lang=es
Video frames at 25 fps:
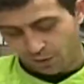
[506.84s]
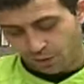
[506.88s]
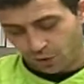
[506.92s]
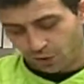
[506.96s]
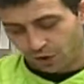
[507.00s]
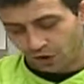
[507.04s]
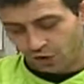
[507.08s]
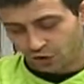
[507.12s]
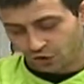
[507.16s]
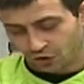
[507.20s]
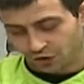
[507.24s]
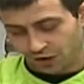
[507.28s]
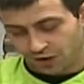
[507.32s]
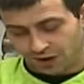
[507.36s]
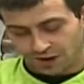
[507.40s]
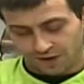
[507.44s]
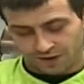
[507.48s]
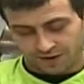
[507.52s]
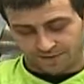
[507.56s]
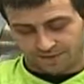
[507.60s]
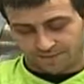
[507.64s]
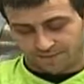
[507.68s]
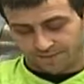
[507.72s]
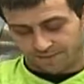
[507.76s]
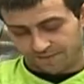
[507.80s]
poquito sí.
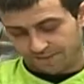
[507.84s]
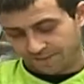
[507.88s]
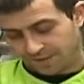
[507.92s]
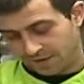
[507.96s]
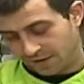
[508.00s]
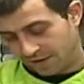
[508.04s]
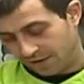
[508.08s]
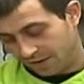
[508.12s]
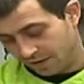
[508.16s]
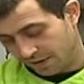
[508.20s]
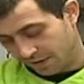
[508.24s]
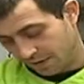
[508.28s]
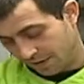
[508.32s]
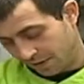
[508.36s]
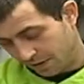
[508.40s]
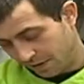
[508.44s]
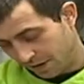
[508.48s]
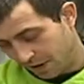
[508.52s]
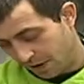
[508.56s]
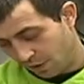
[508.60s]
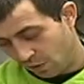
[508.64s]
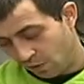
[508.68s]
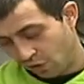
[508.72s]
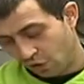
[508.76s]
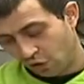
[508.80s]

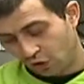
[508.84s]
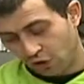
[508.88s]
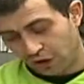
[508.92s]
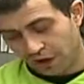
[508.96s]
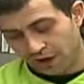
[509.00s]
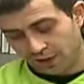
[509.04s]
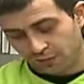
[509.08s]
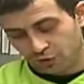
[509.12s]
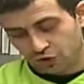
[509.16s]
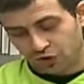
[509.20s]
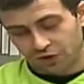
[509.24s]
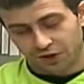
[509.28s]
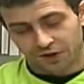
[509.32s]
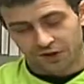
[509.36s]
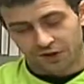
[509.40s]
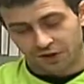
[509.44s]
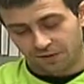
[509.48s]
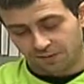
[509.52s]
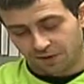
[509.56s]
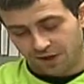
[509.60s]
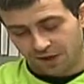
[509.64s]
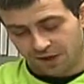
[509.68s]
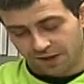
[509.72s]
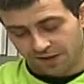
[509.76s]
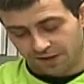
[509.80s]
Y luego lo que haremos es
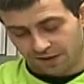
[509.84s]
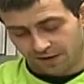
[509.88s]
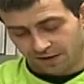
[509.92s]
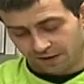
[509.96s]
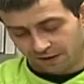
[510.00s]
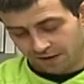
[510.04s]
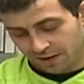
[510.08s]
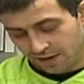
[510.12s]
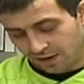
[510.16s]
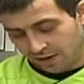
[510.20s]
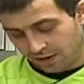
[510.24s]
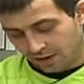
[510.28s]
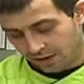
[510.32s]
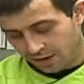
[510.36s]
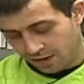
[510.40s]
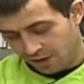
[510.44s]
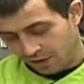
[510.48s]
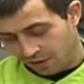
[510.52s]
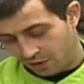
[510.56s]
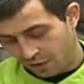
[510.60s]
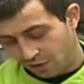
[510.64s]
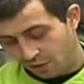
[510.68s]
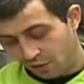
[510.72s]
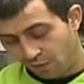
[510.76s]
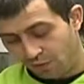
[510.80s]
terminar
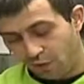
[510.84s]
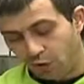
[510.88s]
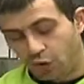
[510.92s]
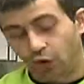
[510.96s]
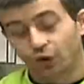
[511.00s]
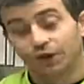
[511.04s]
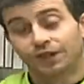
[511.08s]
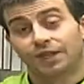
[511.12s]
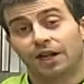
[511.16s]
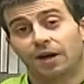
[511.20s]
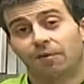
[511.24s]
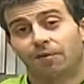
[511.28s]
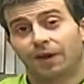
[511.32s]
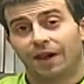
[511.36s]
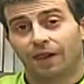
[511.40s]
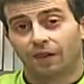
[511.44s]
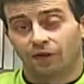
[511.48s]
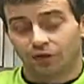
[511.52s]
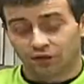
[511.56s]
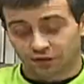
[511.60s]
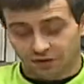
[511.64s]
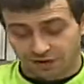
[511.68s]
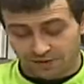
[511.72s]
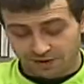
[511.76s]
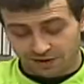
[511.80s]
con un poco de sal
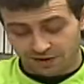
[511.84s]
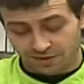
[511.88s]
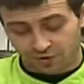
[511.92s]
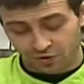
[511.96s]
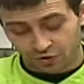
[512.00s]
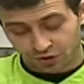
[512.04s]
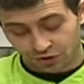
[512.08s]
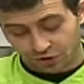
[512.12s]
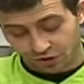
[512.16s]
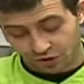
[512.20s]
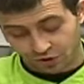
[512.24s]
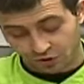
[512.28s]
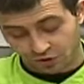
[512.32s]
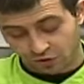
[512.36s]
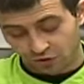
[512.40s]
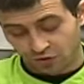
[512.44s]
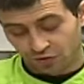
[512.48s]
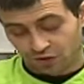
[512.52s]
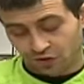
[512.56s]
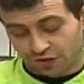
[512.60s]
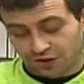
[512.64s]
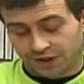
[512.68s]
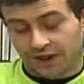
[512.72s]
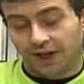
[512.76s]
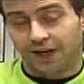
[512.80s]
Maldon, si viéramos que se nos,
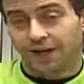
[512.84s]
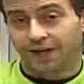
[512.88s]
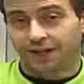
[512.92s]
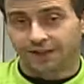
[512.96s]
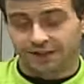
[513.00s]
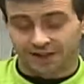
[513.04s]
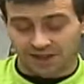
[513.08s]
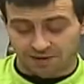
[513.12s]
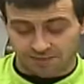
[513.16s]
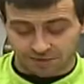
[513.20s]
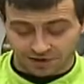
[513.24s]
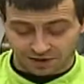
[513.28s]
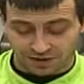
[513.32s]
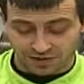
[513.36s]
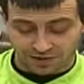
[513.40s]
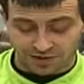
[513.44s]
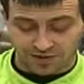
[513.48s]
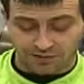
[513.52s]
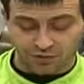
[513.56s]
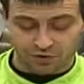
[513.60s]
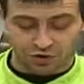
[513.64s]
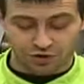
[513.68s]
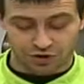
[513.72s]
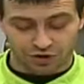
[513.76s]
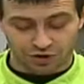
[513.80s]
o de sal en escamas, si
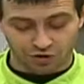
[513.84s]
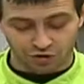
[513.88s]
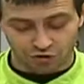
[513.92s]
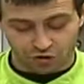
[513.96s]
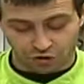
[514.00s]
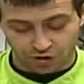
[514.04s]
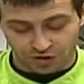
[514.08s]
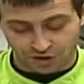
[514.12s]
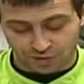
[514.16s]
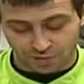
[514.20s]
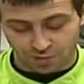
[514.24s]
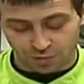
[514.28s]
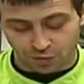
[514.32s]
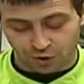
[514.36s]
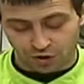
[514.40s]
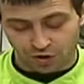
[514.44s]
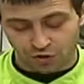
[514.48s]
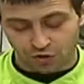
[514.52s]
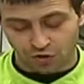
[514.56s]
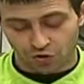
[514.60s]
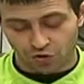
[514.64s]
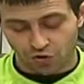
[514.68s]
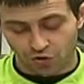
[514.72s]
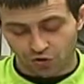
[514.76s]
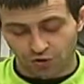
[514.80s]
viéramos que se nos queda un
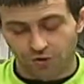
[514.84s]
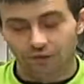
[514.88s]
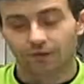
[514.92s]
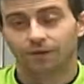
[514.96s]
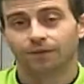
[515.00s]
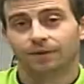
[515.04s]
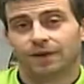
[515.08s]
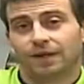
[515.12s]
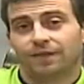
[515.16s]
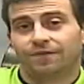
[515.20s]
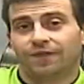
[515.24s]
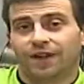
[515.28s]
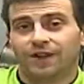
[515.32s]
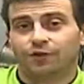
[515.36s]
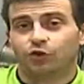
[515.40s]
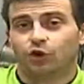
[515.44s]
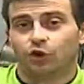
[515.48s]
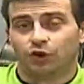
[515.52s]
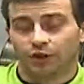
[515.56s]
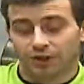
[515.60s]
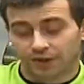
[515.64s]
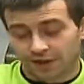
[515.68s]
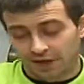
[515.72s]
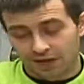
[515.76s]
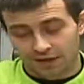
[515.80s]
poquito falto
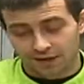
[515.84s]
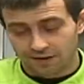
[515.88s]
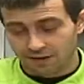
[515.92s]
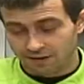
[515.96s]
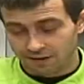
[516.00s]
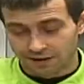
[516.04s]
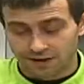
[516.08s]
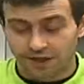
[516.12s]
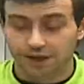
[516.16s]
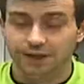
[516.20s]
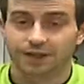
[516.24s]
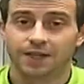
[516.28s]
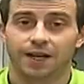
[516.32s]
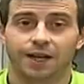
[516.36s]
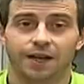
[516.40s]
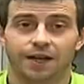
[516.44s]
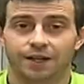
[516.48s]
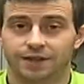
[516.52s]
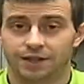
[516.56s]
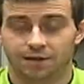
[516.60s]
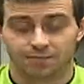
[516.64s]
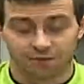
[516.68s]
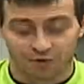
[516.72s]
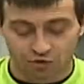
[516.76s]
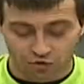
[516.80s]
de sal, esas sal en
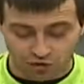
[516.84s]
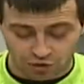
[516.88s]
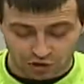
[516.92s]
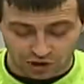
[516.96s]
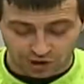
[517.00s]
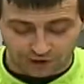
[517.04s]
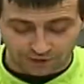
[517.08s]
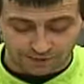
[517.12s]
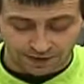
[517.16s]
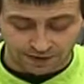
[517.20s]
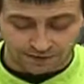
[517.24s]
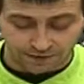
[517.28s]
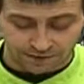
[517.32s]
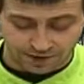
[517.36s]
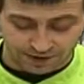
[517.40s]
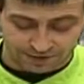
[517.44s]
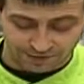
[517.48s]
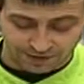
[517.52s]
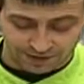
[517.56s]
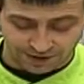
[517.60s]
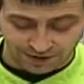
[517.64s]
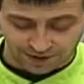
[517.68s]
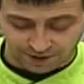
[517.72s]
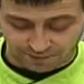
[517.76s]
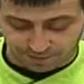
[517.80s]
escamas nos acabarán de
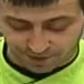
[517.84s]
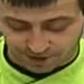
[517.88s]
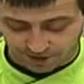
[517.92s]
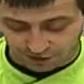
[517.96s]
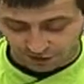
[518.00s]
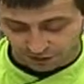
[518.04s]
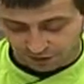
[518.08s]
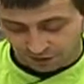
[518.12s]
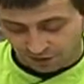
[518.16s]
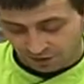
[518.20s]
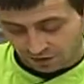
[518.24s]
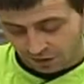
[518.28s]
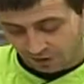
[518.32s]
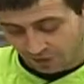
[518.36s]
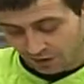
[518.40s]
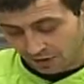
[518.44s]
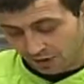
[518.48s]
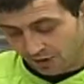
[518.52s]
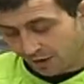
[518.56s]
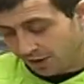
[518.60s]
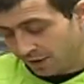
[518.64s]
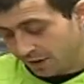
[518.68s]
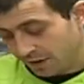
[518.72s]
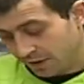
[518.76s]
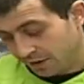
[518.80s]
rematar el plato.
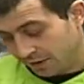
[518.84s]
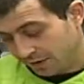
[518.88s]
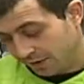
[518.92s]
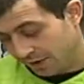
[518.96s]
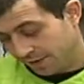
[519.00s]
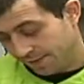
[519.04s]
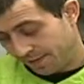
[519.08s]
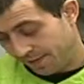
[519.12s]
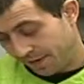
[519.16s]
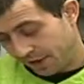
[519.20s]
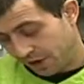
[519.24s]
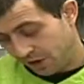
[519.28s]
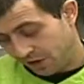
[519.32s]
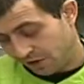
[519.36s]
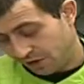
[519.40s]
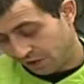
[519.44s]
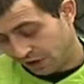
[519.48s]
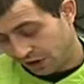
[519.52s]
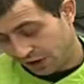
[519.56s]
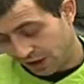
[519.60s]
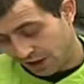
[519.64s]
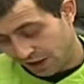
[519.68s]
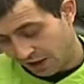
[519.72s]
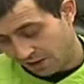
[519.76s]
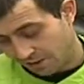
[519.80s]
Simplemente lo vamos
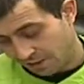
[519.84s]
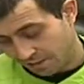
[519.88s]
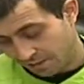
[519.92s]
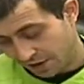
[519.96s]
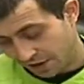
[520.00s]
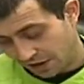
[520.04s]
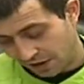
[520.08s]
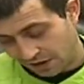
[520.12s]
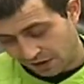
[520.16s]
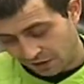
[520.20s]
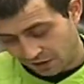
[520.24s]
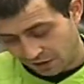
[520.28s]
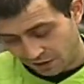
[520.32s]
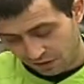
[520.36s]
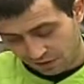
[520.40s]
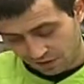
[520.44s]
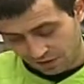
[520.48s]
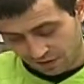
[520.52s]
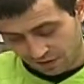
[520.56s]
a dejar bien batido